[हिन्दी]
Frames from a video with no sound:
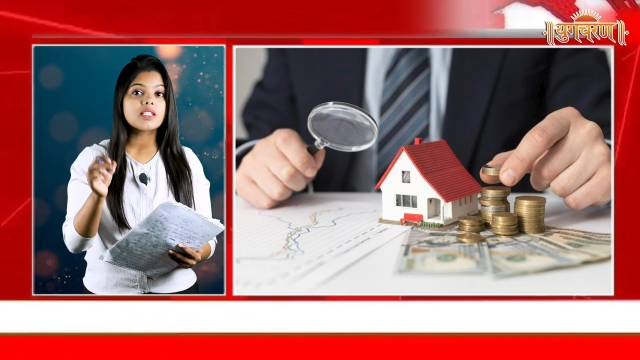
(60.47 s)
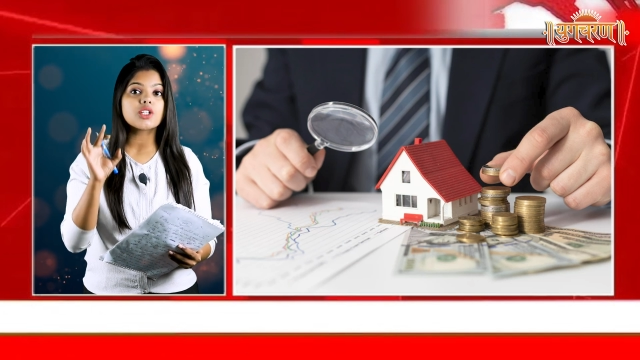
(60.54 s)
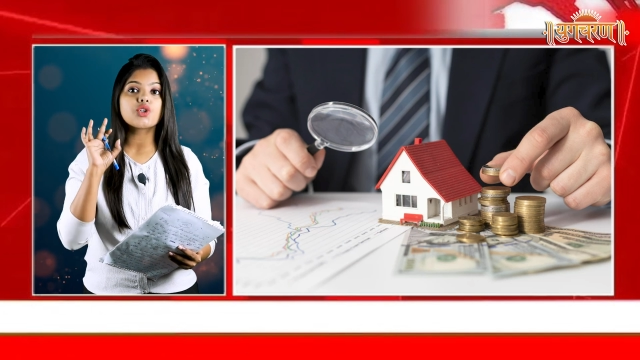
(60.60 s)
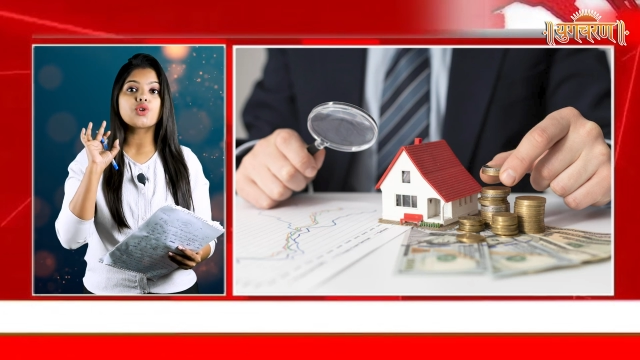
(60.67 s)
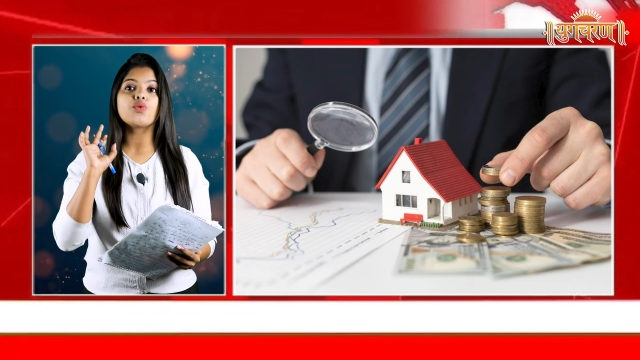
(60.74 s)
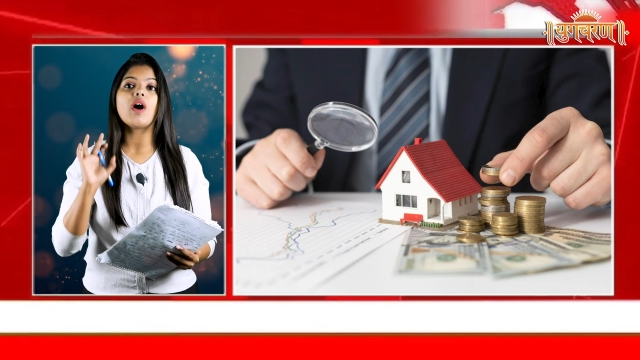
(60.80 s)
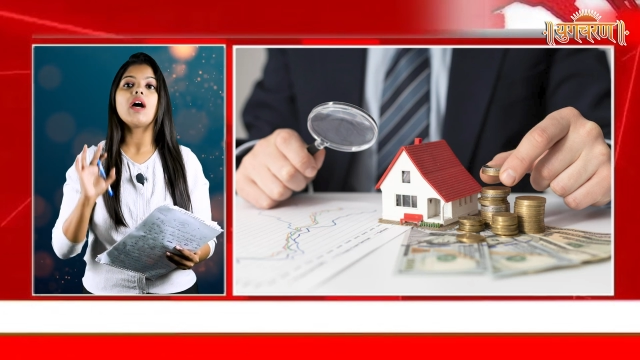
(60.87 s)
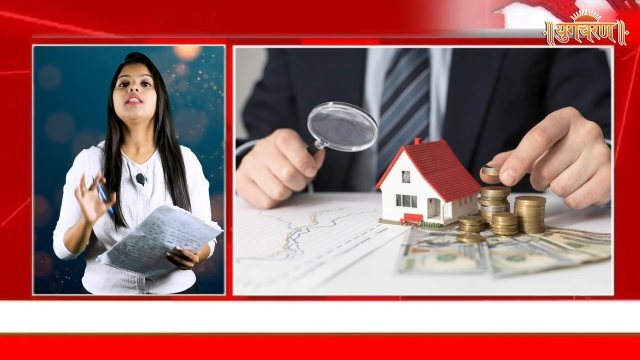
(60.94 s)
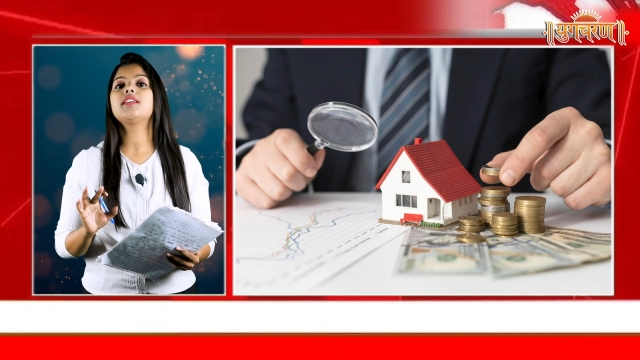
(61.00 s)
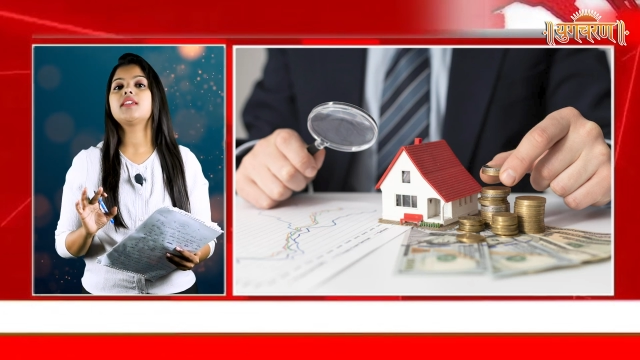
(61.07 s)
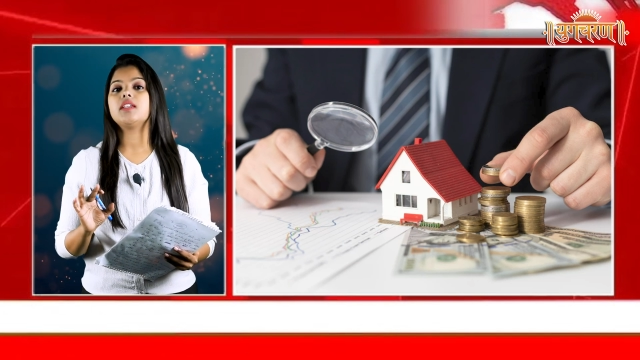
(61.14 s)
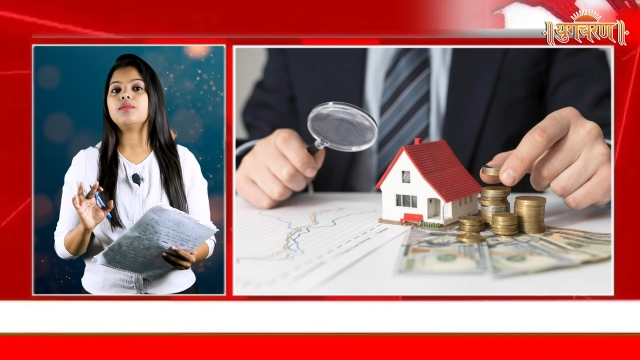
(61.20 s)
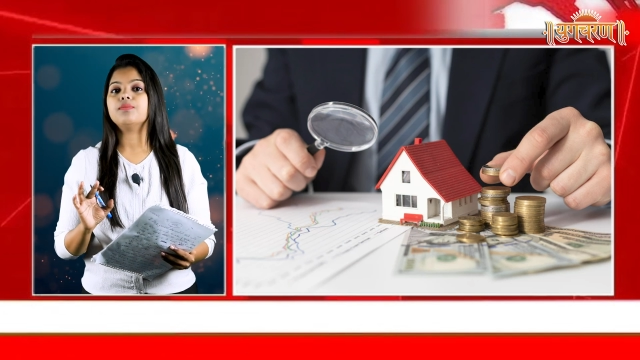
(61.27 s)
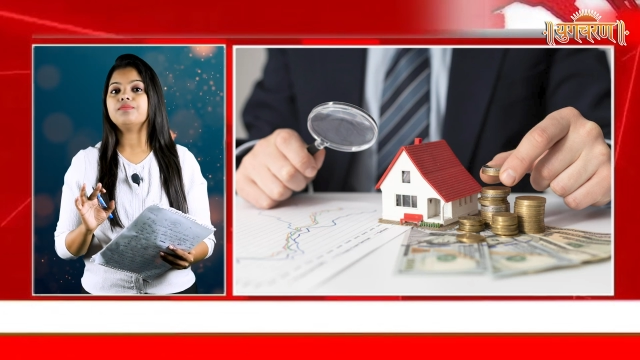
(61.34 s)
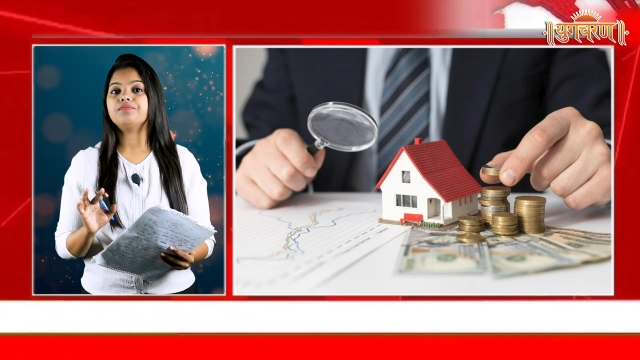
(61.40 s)
की शुरुआत
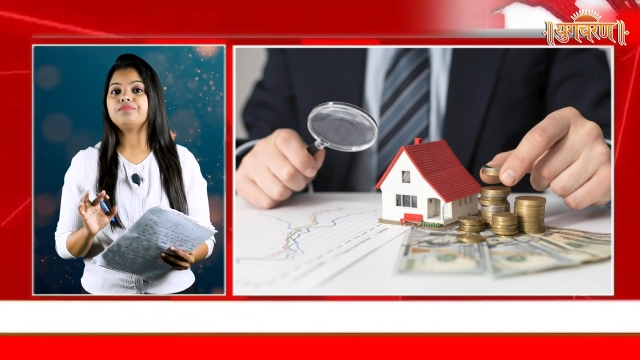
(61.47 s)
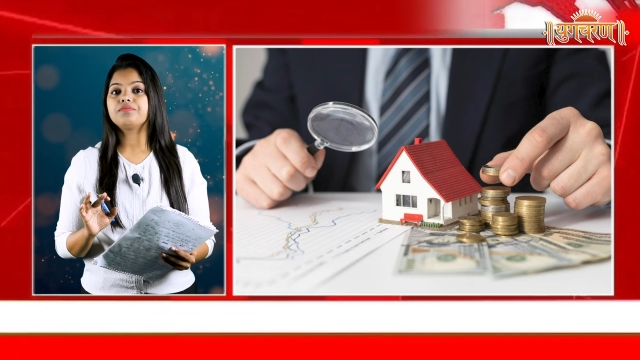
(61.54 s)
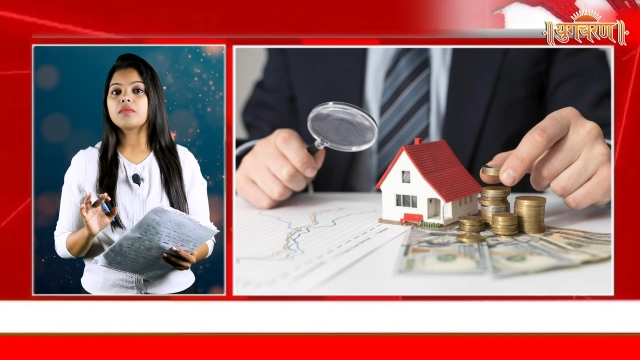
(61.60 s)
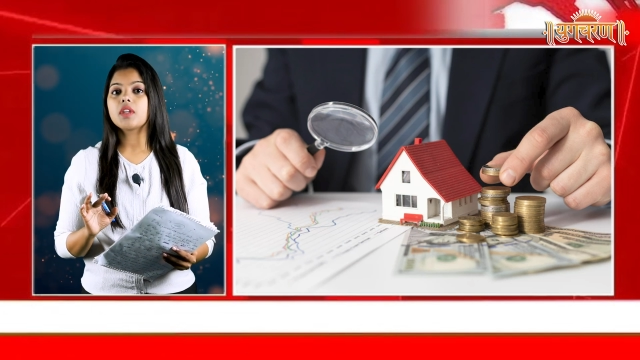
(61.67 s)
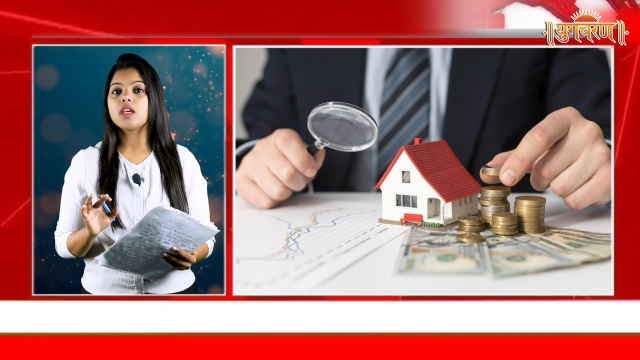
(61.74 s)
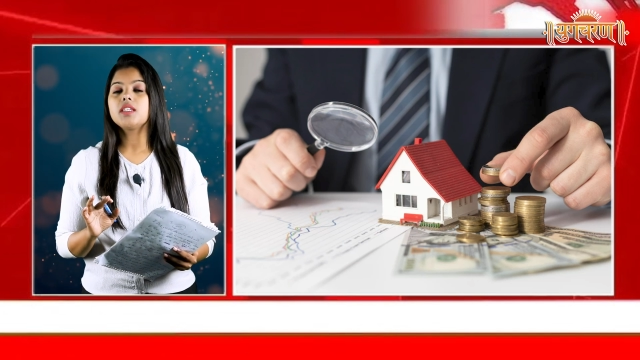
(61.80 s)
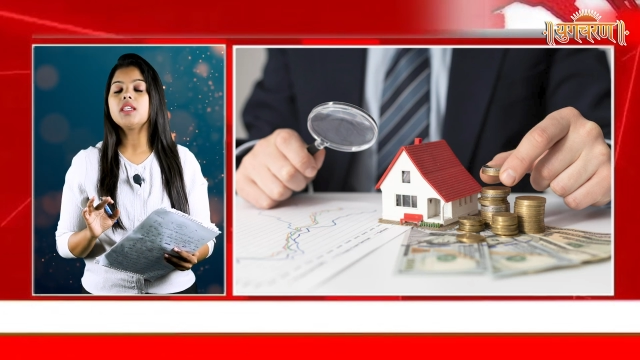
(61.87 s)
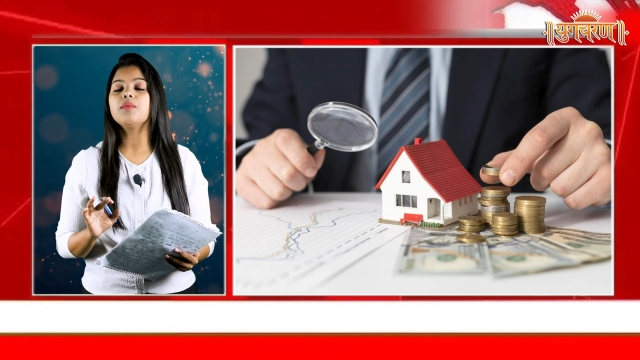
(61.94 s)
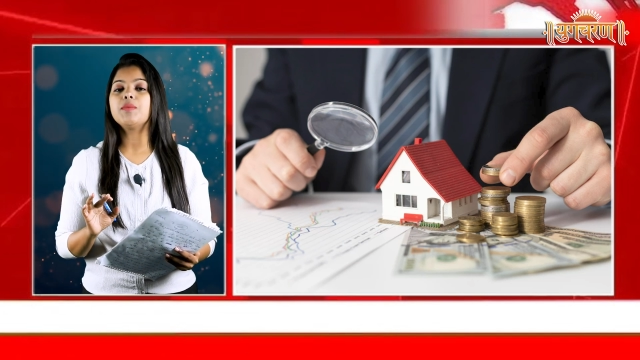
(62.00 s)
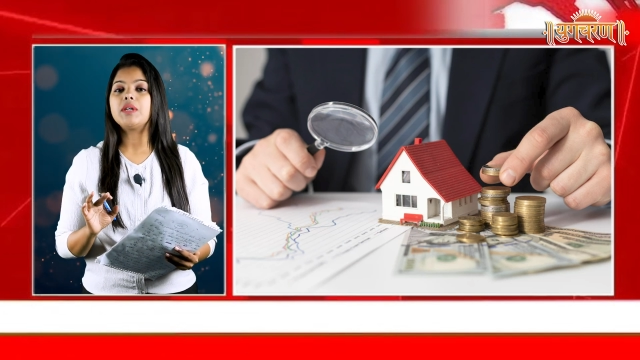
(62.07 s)
की ये